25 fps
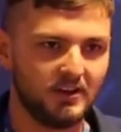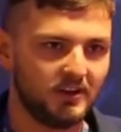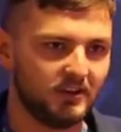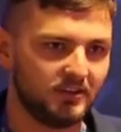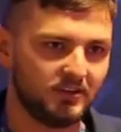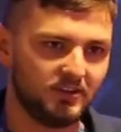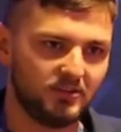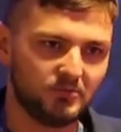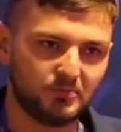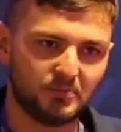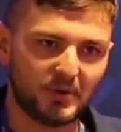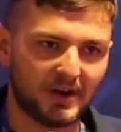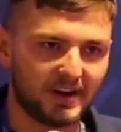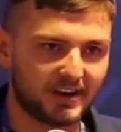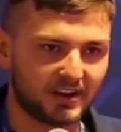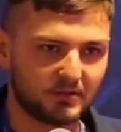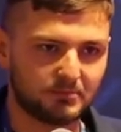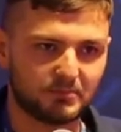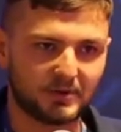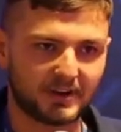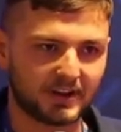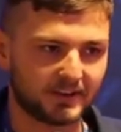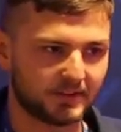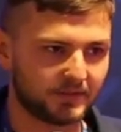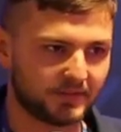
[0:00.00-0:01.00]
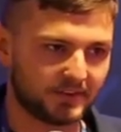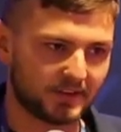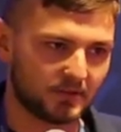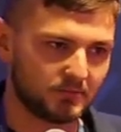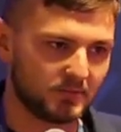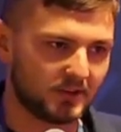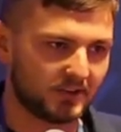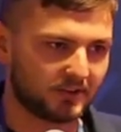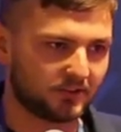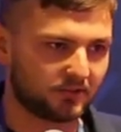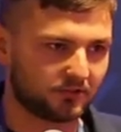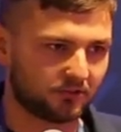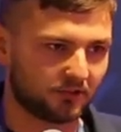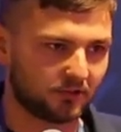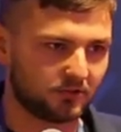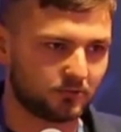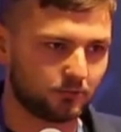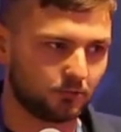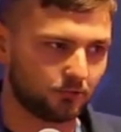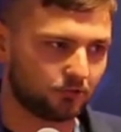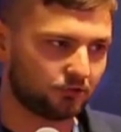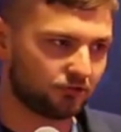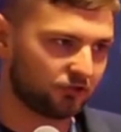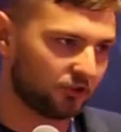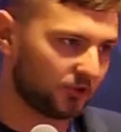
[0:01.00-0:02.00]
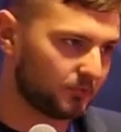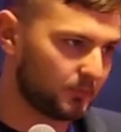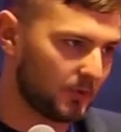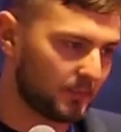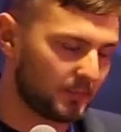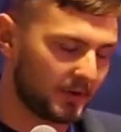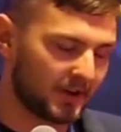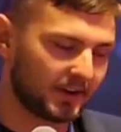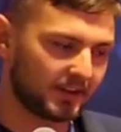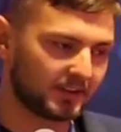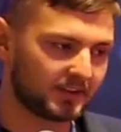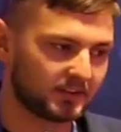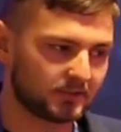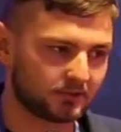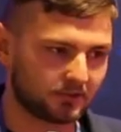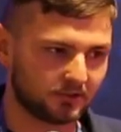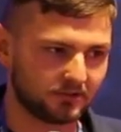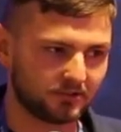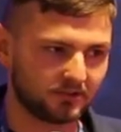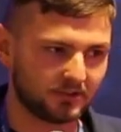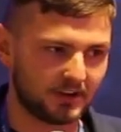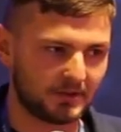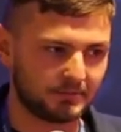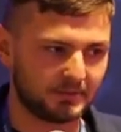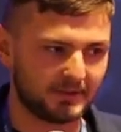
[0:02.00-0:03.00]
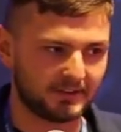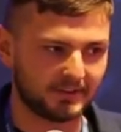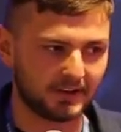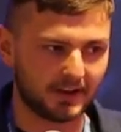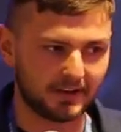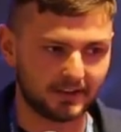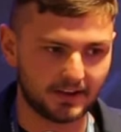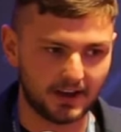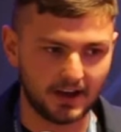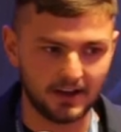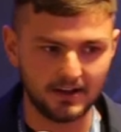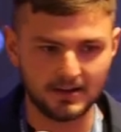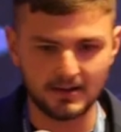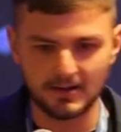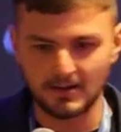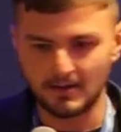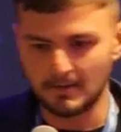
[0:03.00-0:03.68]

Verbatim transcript: i parę prac w semestrze dłuższych po parę stron do napisania.